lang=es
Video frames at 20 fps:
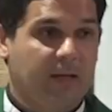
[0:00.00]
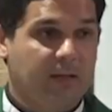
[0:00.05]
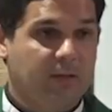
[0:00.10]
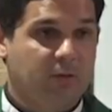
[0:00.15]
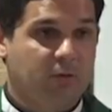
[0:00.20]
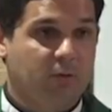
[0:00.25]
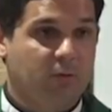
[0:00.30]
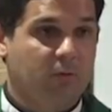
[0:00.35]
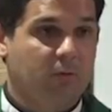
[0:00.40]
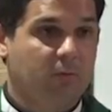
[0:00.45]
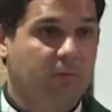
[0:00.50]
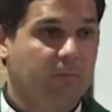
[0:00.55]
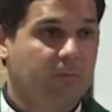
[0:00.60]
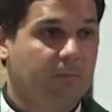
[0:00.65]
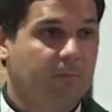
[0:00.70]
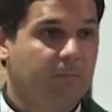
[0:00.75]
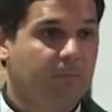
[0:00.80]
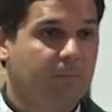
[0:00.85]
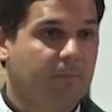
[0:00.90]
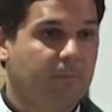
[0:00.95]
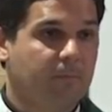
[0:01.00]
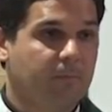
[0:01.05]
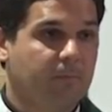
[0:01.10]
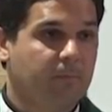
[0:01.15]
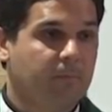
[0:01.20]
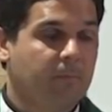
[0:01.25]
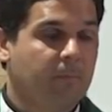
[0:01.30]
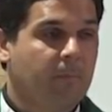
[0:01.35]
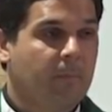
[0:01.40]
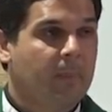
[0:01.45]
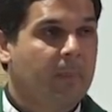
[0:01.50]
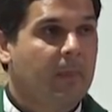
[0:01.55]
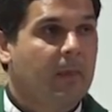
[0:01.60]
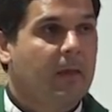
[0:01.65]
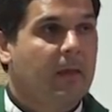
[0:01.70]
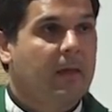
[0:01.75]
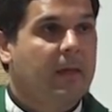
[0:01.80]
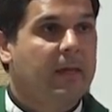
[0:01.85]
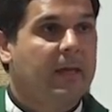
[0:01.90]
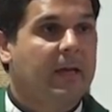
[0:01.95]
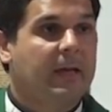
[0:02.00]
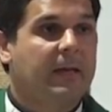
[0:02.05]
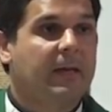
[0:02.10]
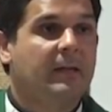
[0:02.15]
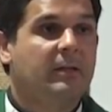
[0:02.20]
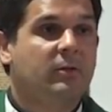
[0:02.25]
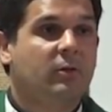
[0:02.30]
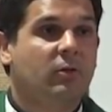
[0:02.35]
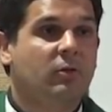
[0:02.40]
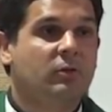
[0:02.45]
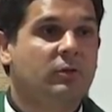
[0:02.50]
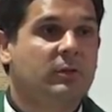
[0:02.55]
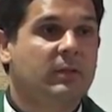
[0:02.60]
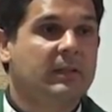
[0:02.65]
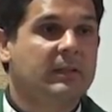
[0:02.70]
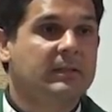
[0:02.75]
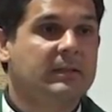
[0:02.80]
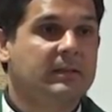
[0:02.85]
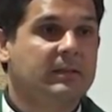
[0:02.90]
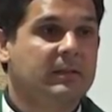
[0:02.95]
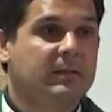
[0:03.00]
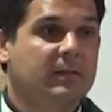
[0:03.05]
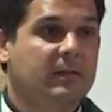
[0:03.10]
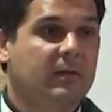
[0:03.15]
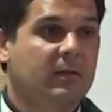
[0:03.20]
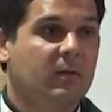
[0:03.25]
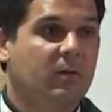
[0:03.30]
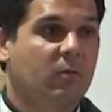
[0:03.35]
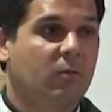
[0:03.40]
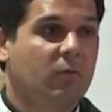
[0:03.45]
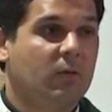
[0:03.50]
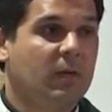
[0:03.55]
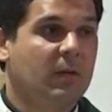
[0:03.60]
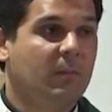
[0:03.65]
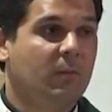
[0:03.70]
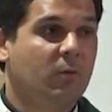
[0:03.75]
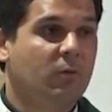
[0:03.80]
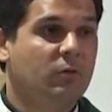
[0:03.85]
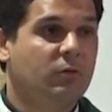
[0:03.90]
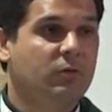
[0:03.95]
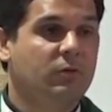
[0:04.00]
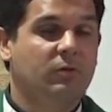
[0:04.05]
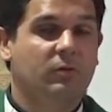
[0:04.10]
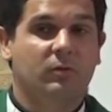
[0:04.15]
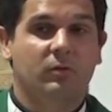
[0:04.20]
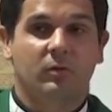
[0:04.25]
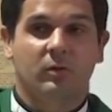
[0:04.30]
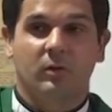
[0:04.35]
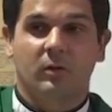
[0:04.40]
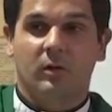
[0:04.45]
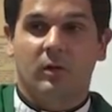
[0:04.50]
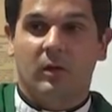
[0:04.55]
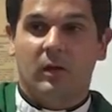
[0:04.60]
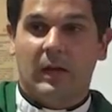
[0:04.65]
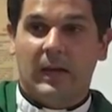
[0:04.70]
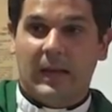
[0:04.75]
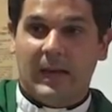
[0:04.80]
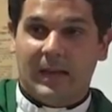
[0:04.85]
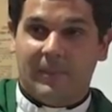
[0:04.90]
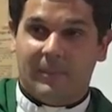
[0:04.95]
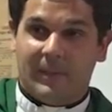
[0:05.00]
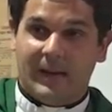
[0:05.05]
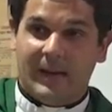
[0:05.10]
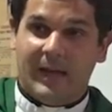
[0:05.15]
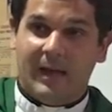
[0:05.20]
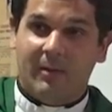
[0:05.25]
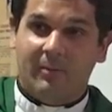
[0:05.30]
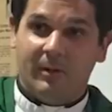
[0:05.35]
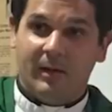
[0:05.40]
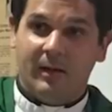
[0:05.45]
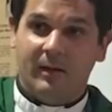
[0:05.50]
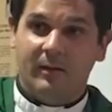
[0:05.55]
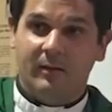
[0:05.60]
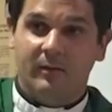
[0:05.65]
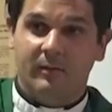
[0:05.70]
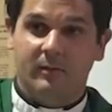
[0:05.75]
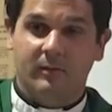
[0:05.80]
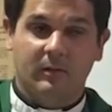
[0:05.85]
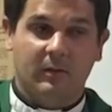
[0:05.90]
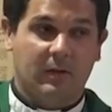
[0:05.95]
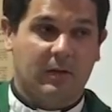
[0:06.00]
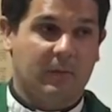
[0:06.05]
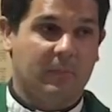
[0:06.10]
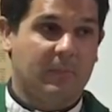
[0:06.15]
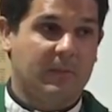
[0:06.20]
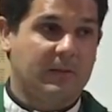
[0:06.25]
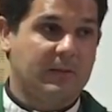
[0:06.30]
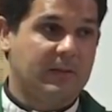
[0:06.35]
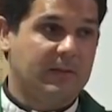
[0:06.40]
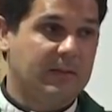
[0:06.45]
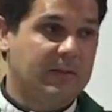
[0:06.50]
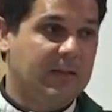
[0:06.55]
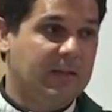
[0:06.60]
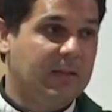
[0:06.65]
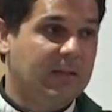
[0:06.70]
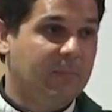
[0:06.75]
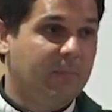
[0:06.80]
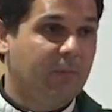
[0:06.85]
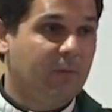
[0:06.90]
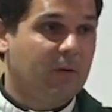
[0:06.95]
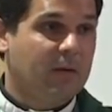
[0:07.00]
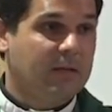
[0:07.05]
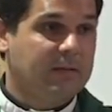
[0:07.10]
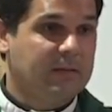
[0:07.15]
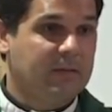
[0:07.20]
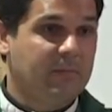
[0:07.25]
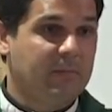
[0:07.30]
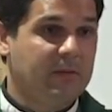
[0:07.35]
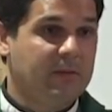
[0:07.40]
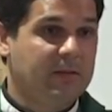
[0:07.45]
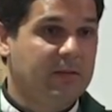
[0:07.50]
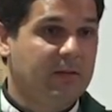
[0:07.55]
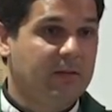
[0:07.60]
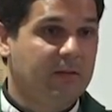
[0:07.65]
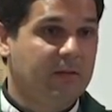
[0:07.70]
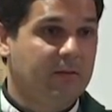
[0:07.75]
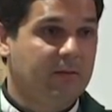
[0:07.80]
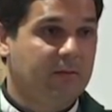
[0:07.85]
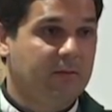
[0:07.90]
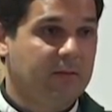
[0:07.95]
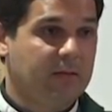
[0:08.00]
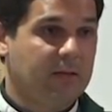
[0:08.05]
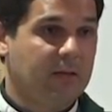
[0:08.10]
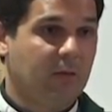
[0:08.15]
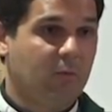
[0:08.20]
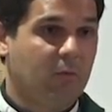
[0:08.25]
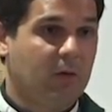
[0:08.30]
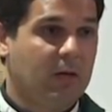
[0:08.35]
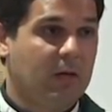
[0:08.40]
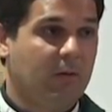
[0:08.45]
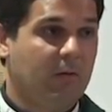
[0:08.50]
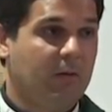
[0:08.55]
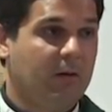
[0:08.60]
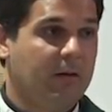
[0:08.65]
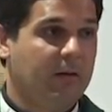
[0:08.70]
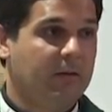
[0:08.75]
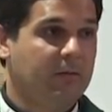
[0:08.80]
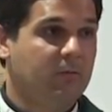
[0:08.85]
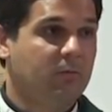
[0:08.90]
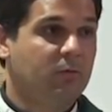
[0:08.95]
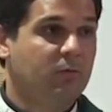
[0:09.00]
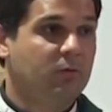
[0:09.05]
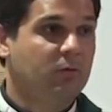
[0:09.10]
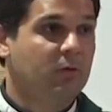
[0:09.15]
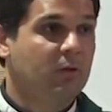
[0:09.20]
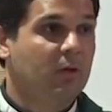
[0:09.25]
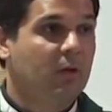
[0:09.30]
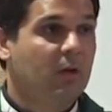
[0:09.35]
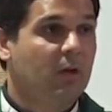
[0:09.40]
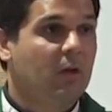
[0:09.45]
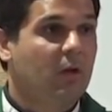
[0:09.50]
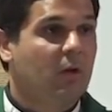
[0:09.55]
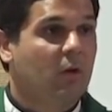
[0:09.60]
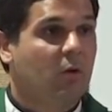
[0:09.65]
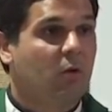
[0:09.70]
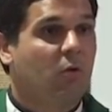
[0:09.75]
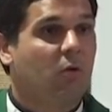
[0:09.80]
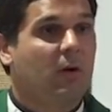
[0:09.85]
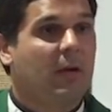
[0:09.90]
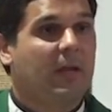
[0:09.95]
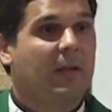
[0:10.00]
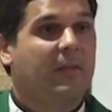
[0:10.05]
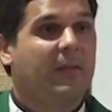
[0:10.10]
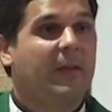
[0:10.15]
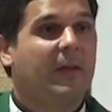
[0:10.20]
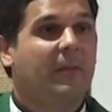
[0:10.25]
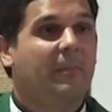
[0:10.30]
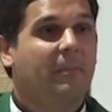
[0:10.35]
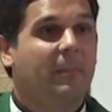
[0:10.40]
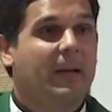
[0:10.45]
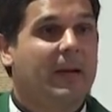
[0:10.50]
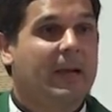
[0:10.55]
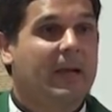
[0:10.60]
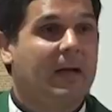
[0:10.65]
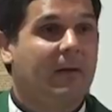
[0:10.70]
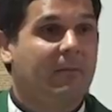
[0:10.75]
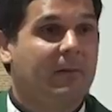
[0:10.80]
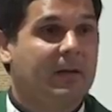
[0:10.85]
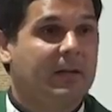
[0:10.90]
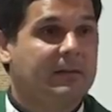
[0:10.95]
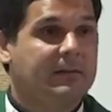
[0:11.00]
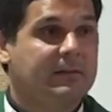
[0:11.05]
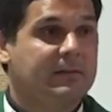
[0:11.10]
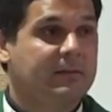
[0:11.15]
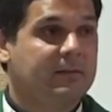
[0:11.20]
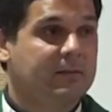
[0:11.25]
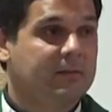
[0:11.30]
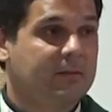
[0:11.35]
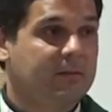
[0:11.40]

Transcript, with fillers: Éxodo. Y aquí entonces unimos la palabra representada por la semilla de la cual habla Jesús con las diez palabras